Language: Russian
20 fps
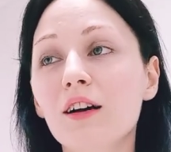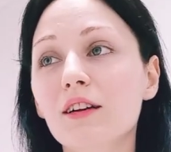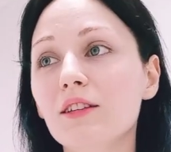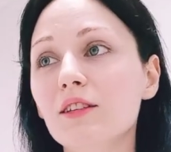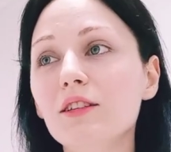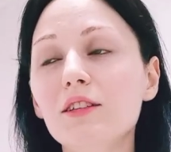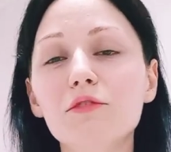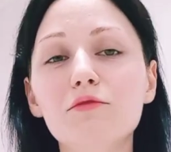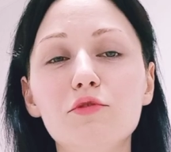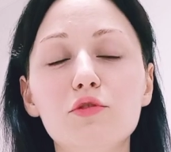
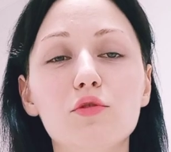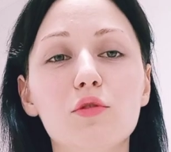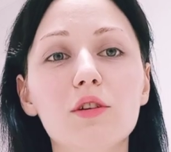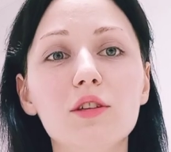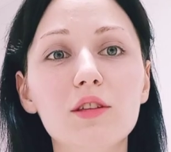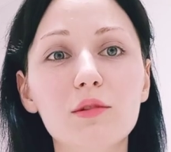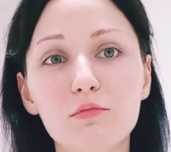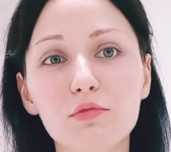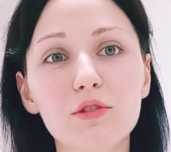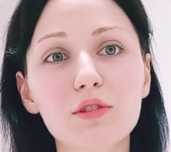и все,
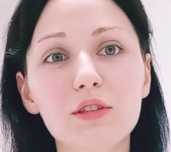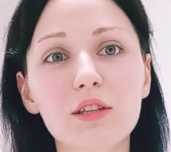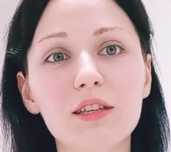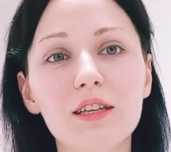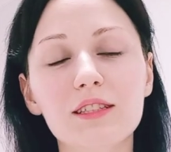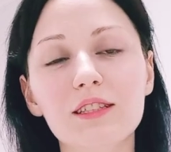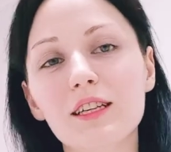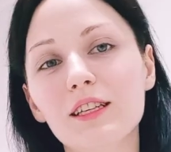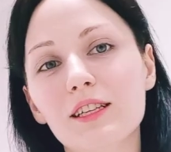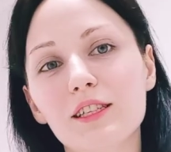это будет
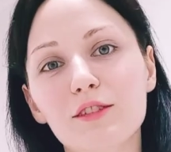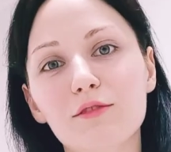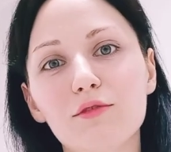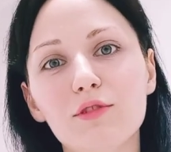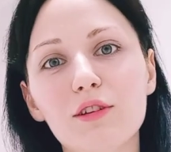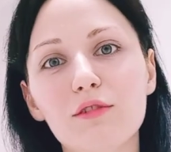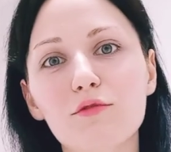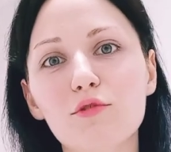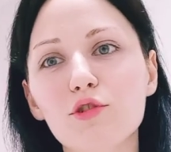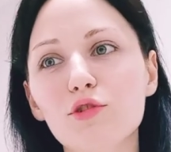доказательство
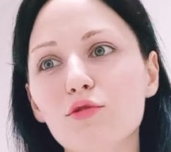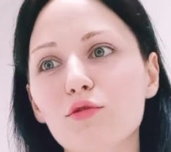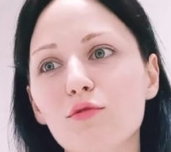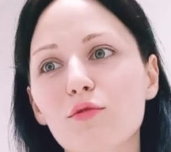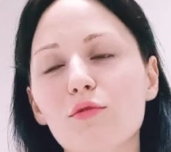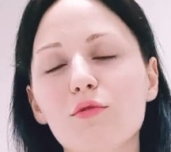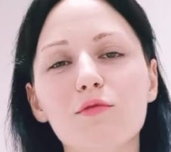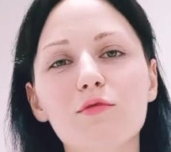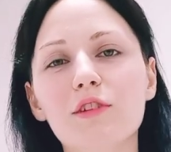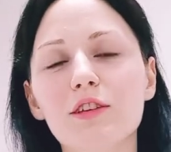того, что
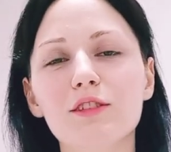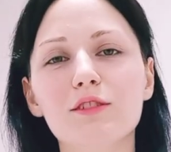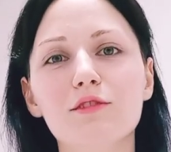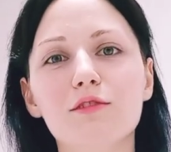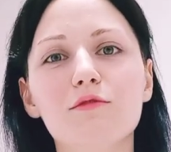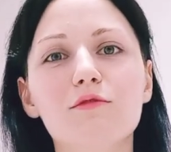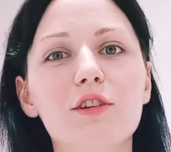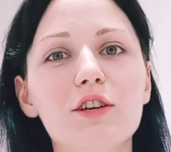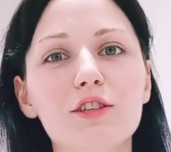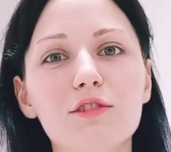у, вас,
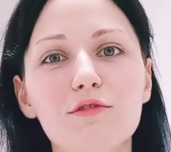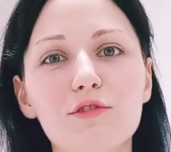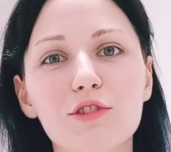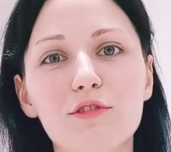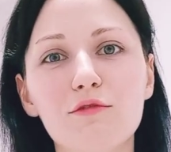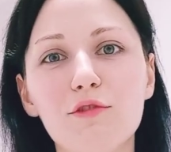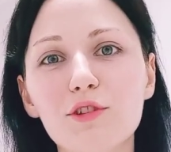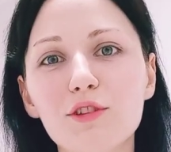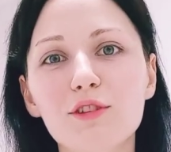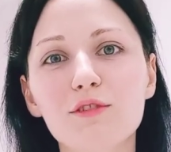у вашего
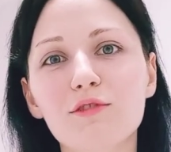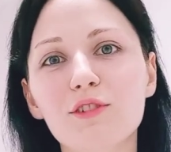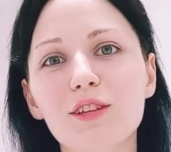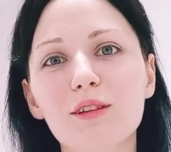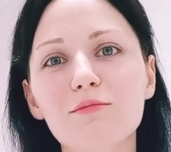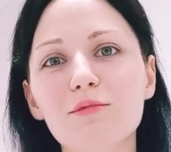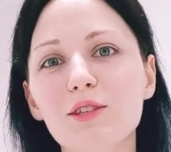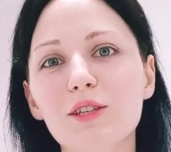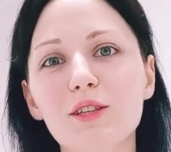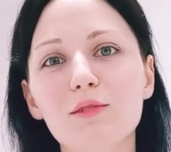животного
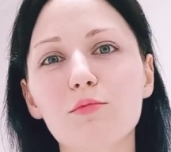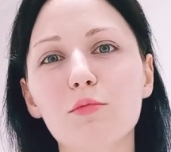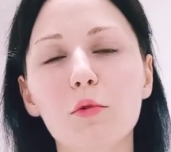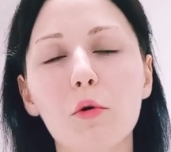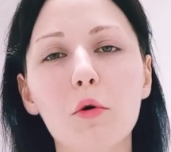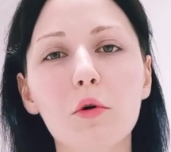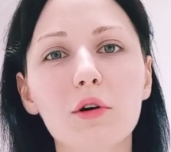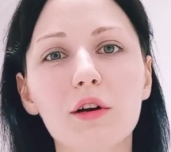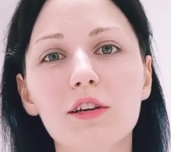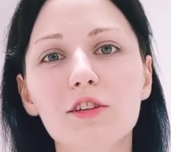там нет
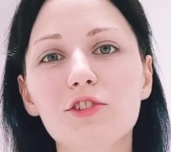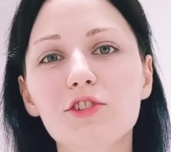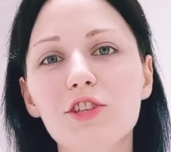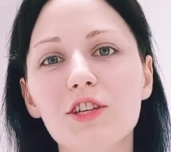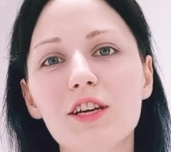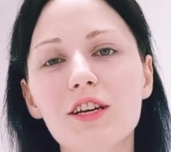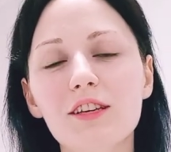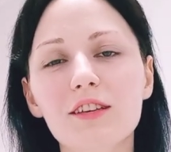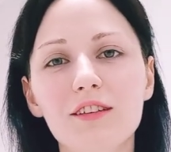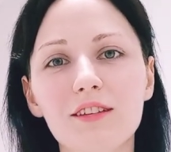блох,
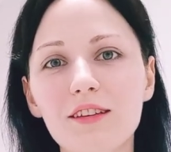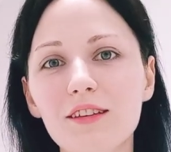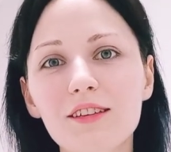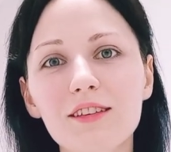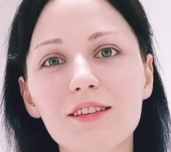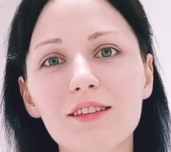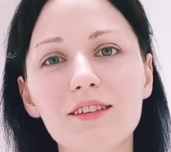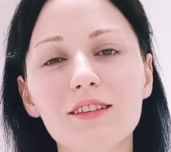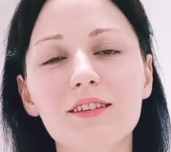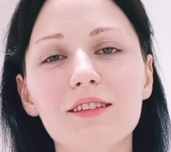клещей
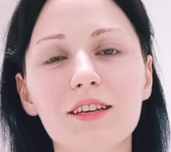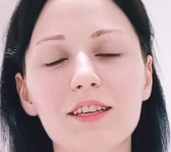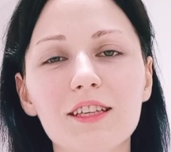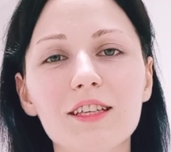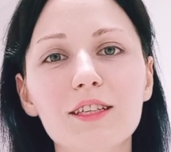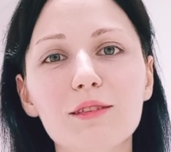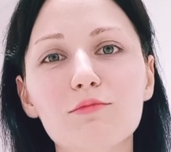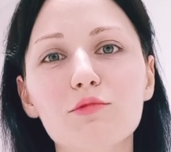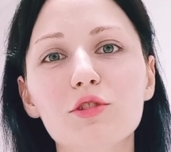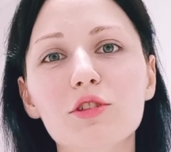и
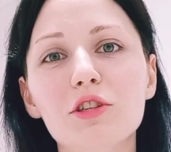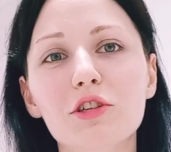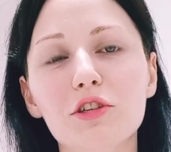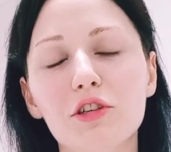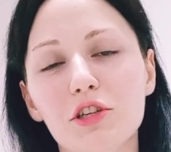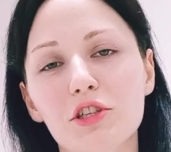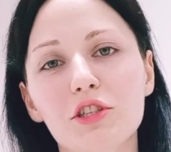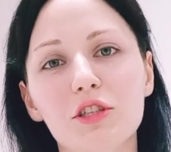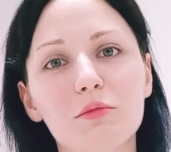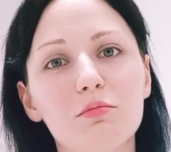каких-нибудь
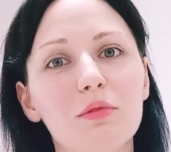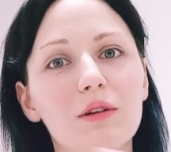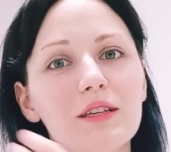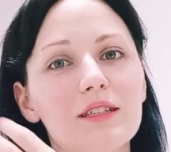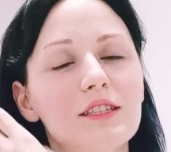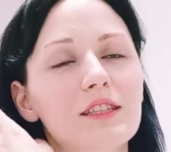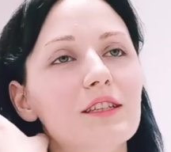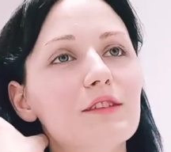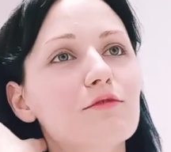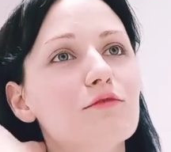кишечных
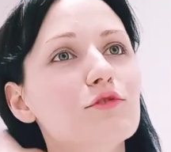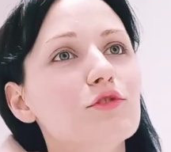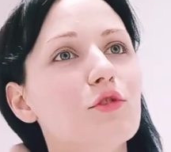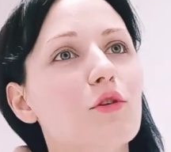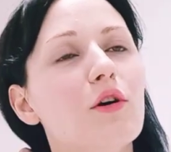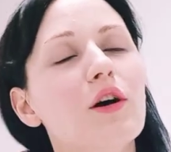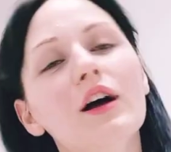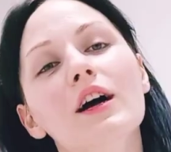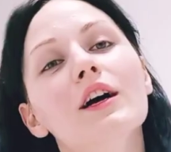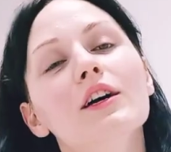паразитов.
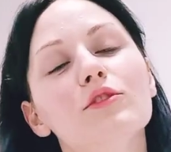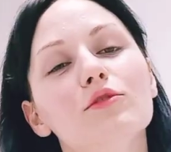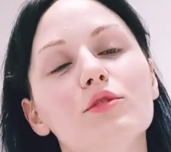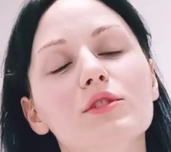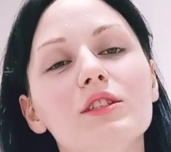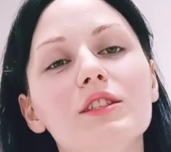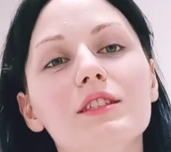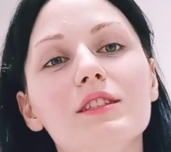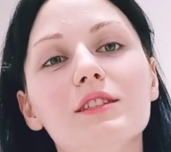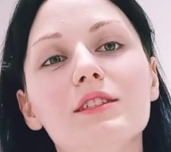Все. То
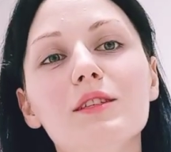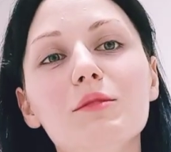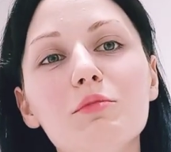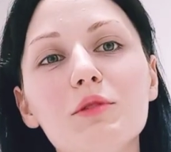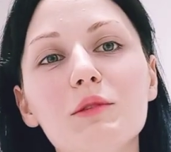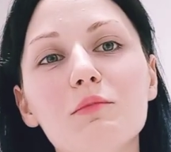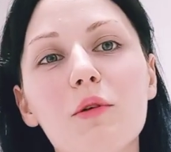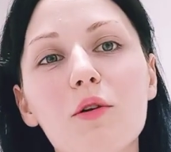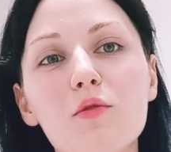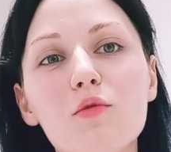есть не
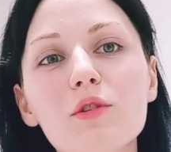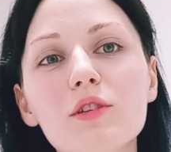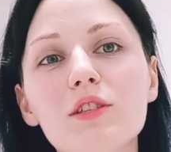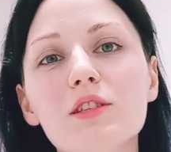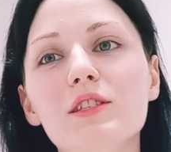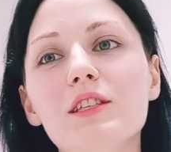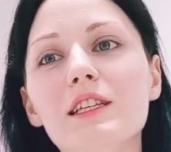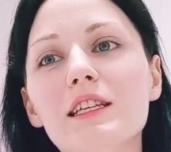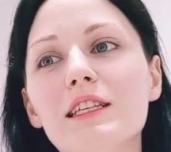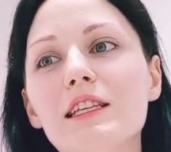
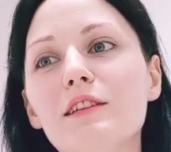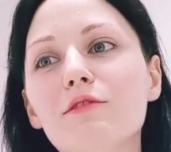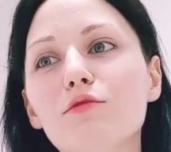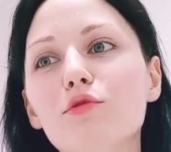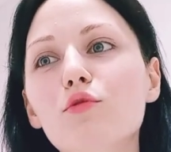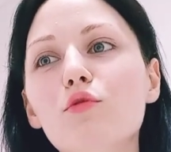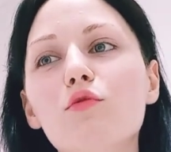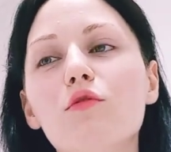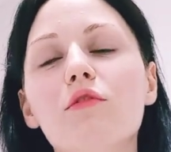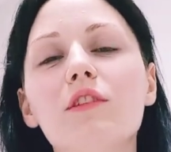беспокойтесь, если
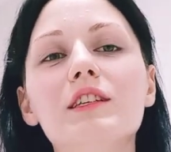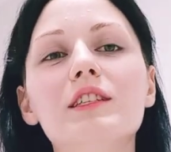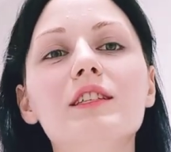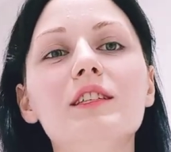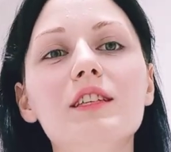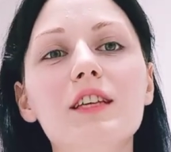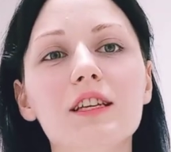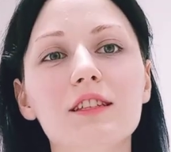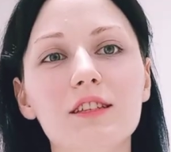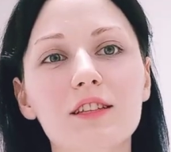вдруг у вас
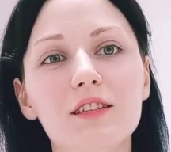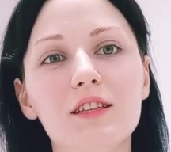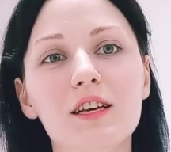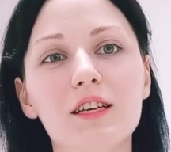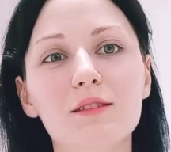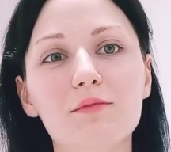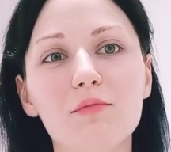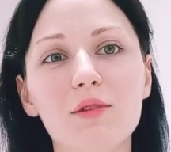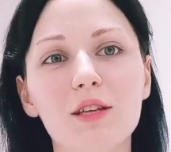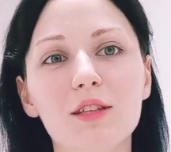нет этой
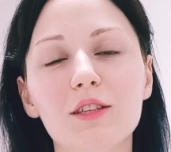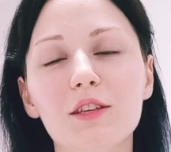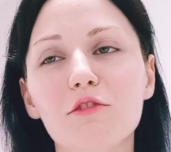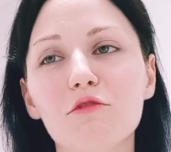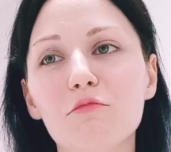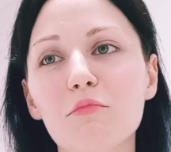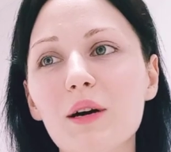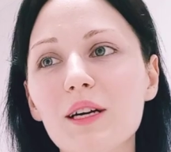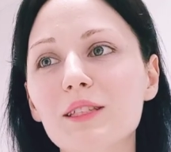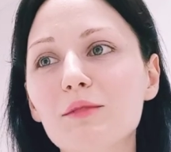отметки
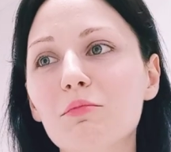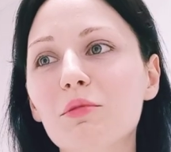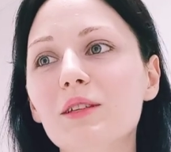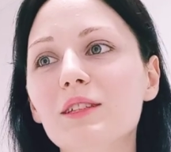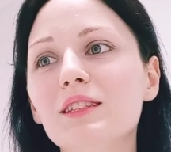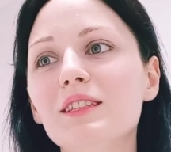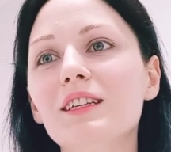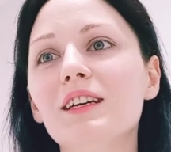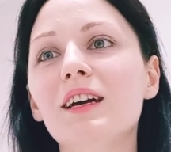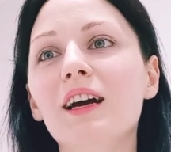в
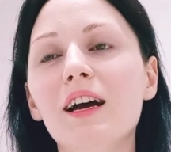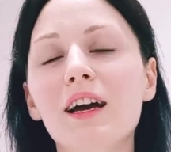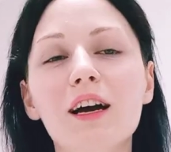паспорте,